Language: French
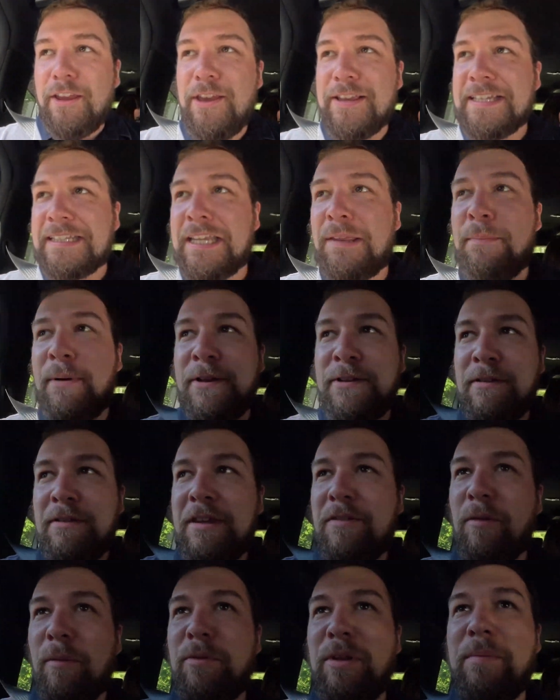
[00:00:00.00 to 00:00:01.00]
Il y a certaines
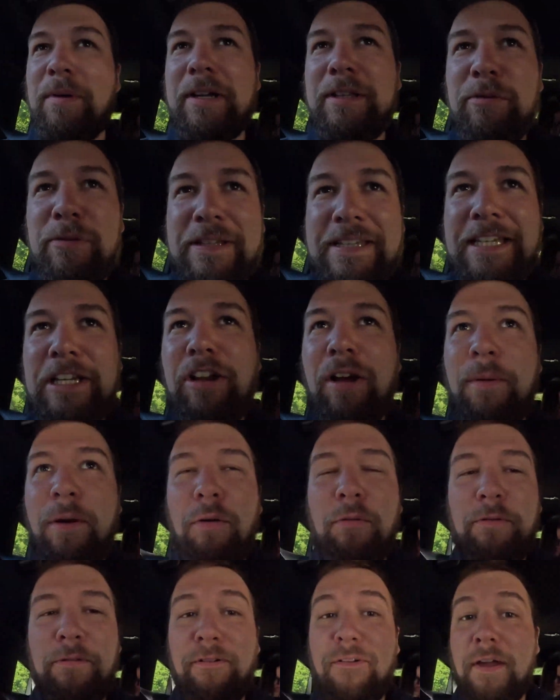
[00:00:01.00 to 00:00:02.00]
personnes qui vont me demander aussi
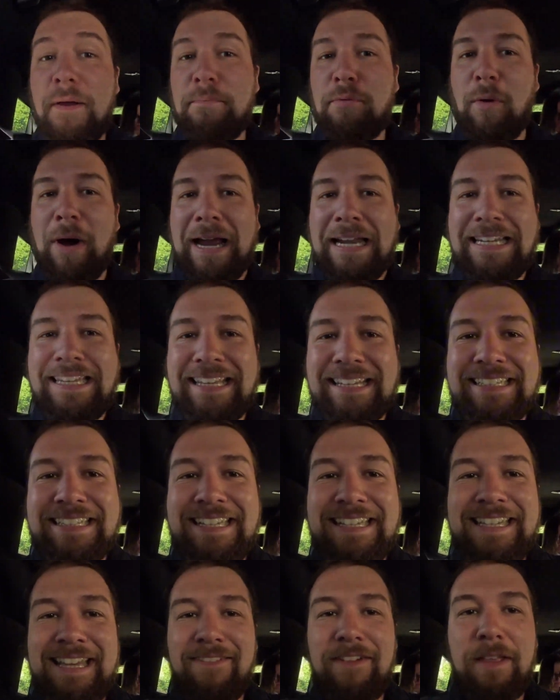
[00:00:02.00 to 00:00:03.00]
comment on fait pour aller dans
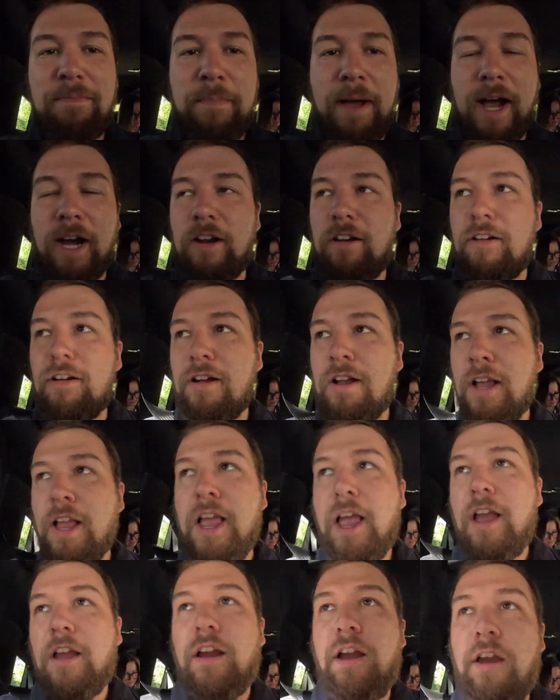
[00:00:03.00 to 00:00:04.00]
ces événements-là.
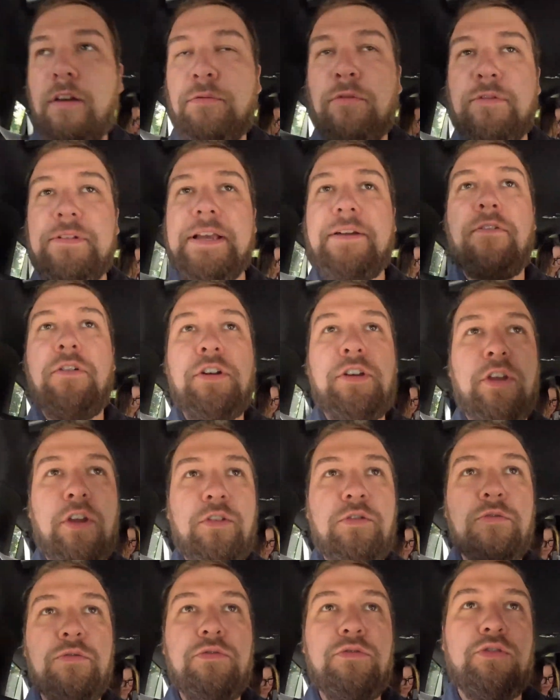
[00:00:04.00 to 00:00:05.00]
Il euh, faut savoir que
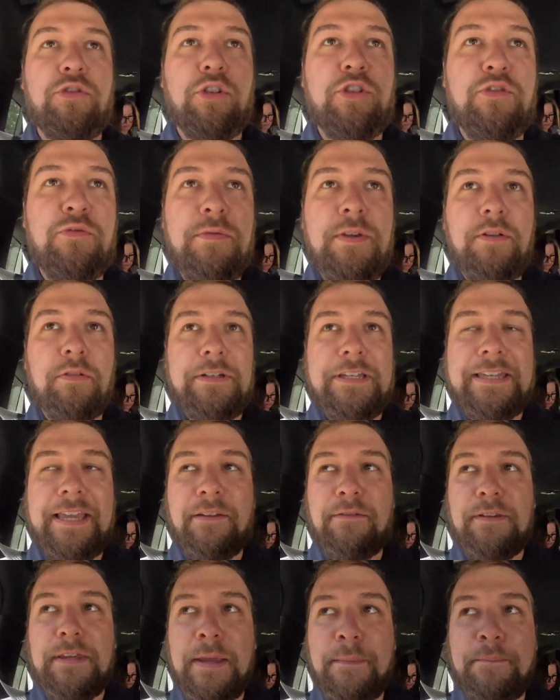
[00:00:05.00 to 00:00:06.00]
nous, aujourd'hui, on est
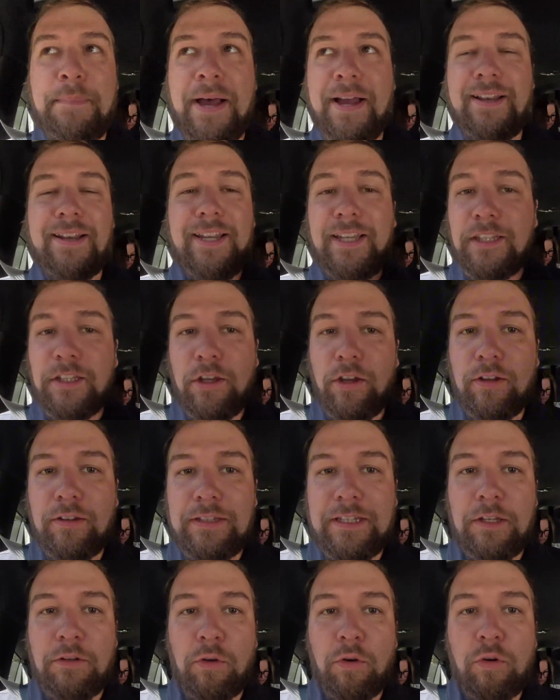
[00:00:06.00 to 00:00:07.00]
invité par
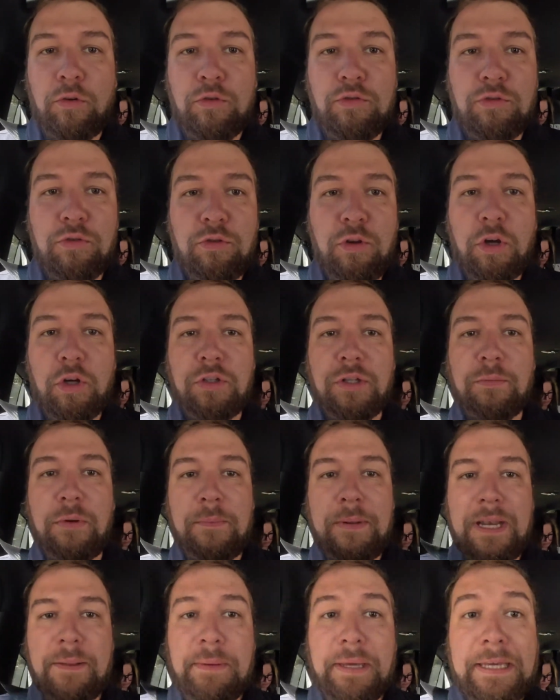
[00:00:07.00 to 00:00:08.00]
Lincoln, qui est un constructeur
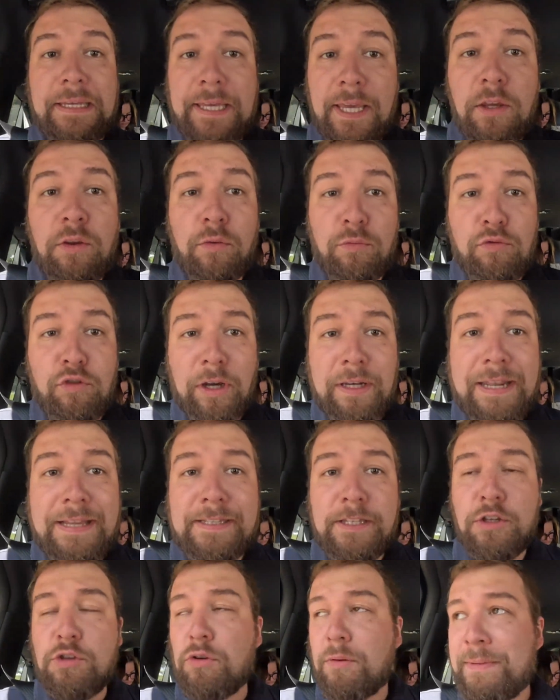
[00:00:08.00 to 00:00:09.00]
automobile américain que vous
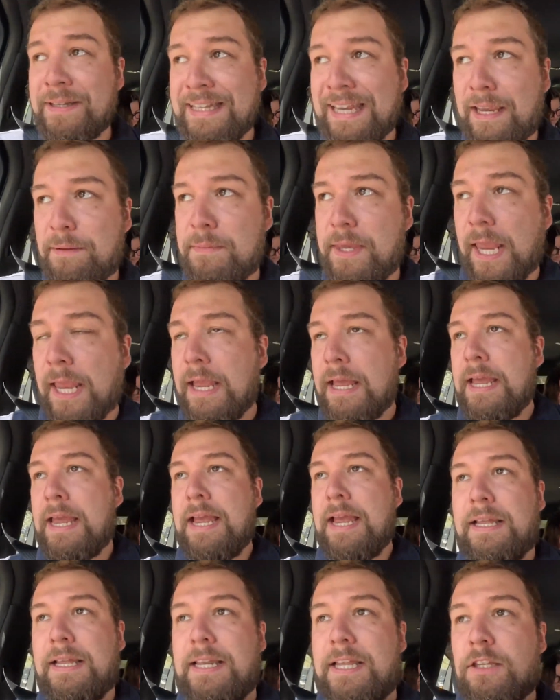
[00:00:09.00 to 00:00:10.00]
connaissez sûrement très bien.
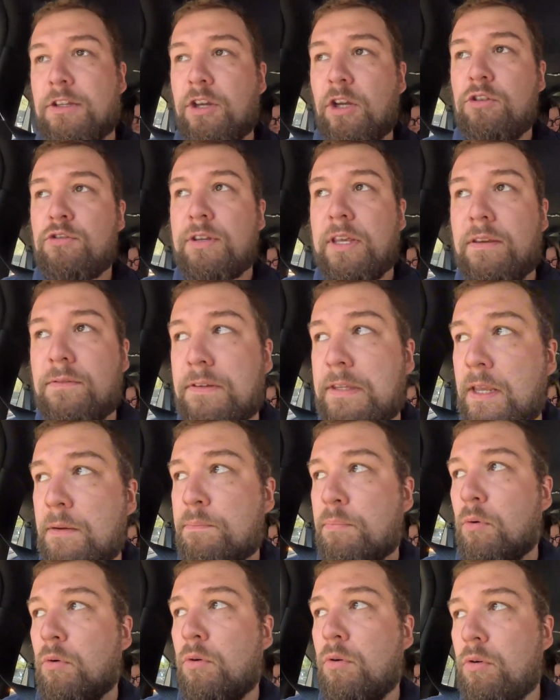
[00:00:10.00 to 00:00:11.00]
Lincoln nous a
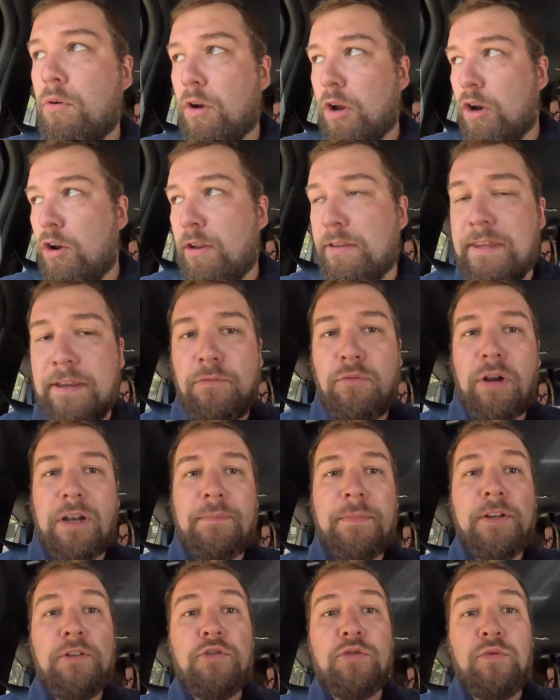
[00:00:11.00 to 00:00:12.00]
invités pour le
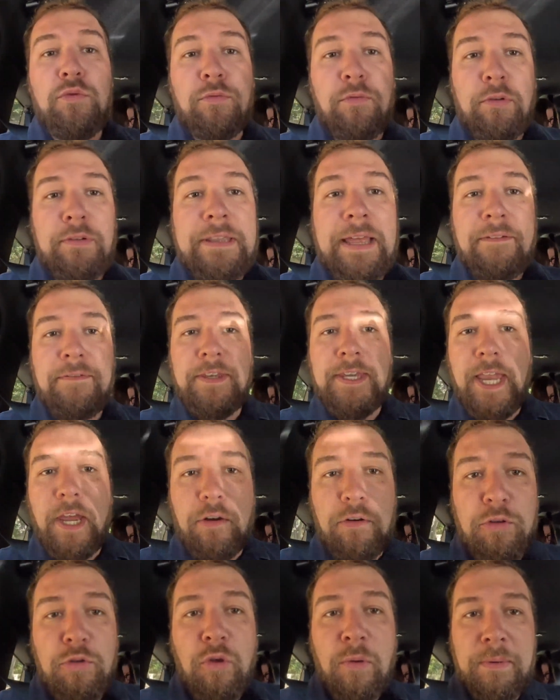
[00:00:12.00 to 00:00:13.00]
dévoilement du nouveau
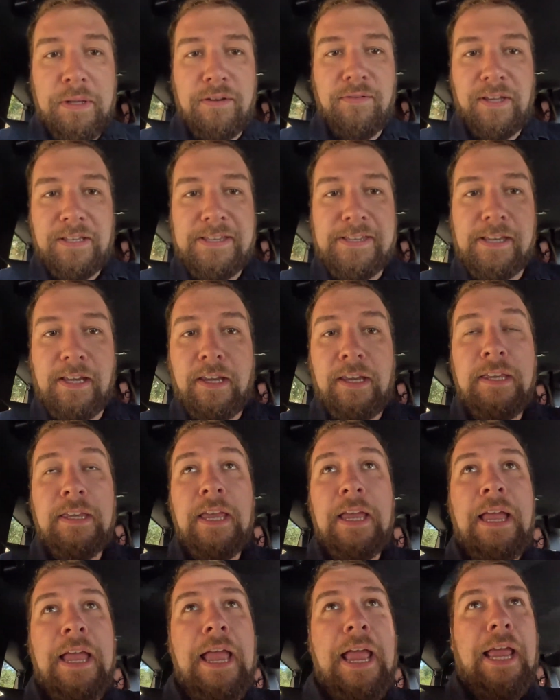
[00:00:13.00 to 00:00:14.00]
Navigator
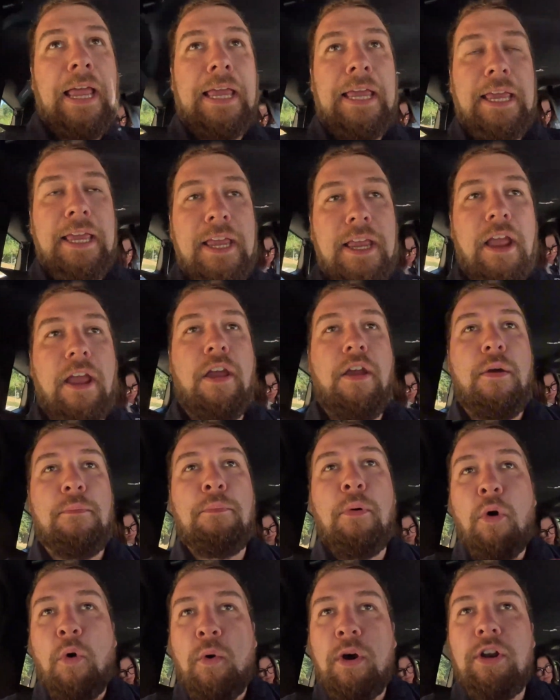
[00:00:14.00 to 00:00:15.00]
2025. Et euh,
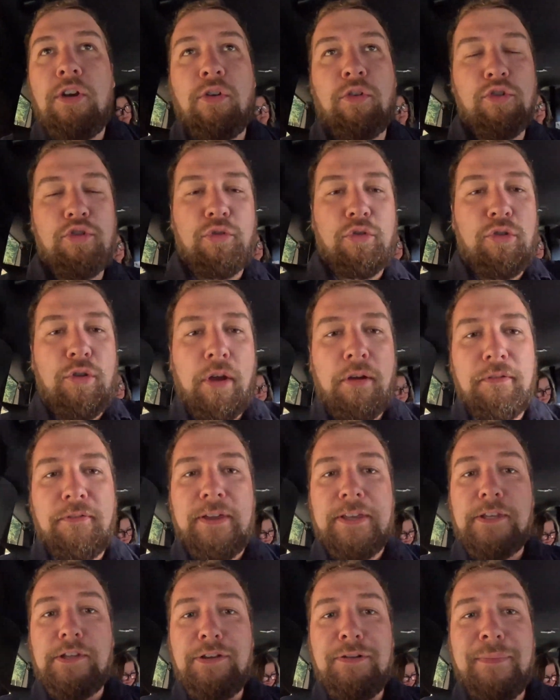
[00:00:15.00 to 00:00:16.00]
pourquoi le constructeur
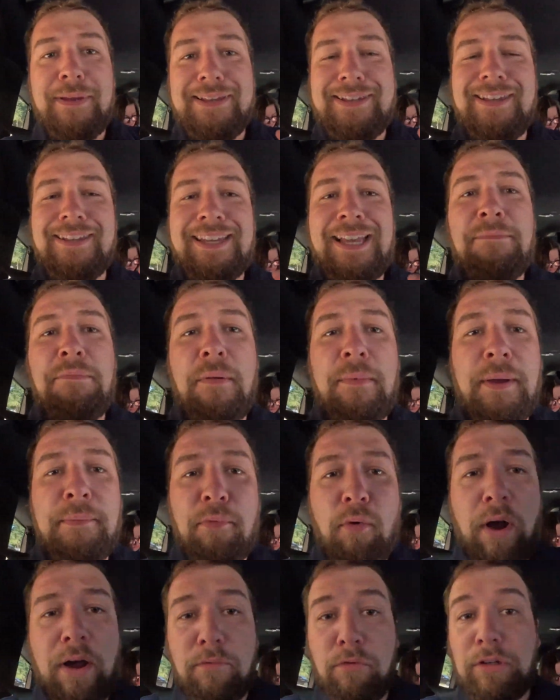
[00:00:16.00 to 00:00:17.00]
fait ça? Ben, c'est simplement
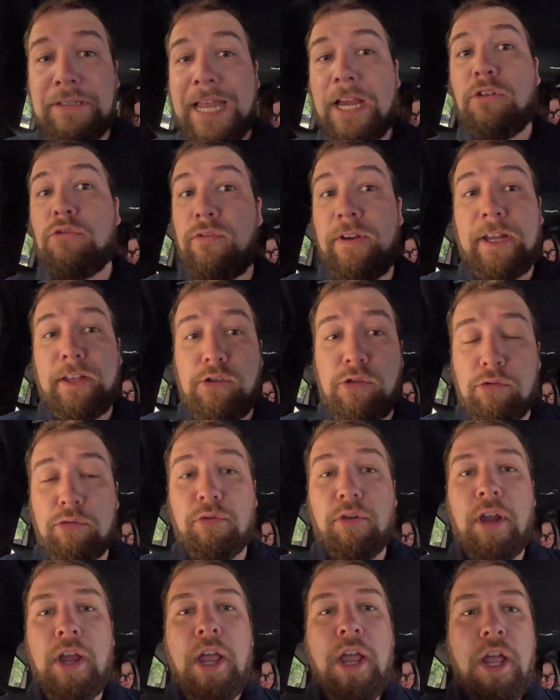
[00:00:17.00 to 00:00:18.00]
pour avoir de la
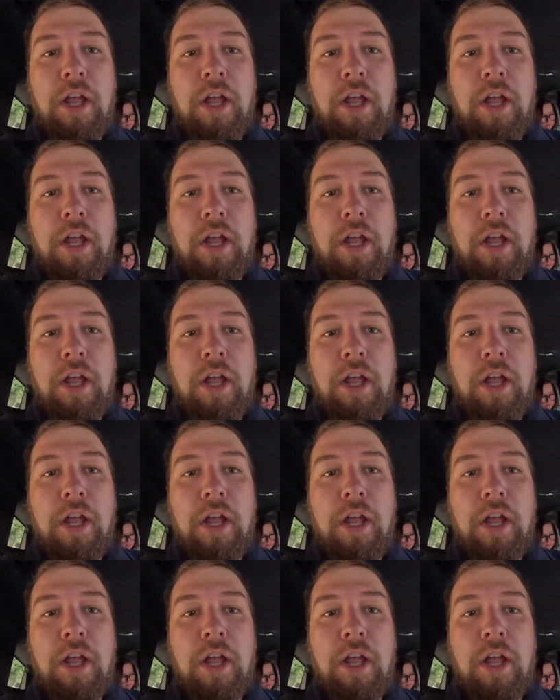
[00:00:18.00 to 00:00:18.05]
couverture.